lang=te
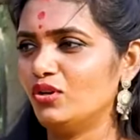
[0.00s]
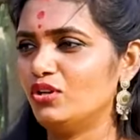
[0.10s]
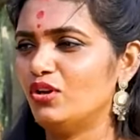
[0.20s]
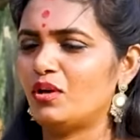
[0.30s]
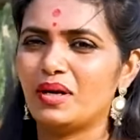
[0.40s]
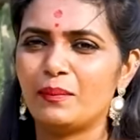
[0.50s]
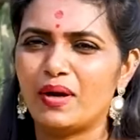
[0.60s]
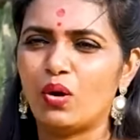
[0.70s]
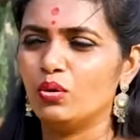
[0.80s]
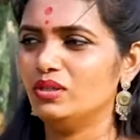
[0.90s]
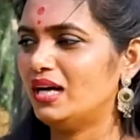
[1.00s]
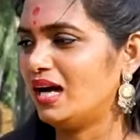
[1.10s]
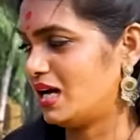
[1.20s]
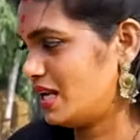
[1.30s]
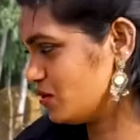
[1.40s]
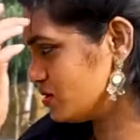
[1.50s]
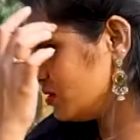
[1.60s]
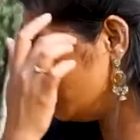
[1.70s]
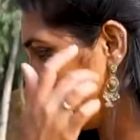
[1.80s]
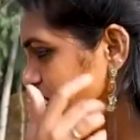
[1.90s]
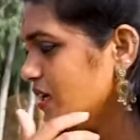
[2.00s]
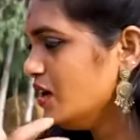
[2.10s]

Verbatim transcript: ఉంటుందో నార్మల్గా బ్రౌన్ ఆ కలర్ వస్తుంది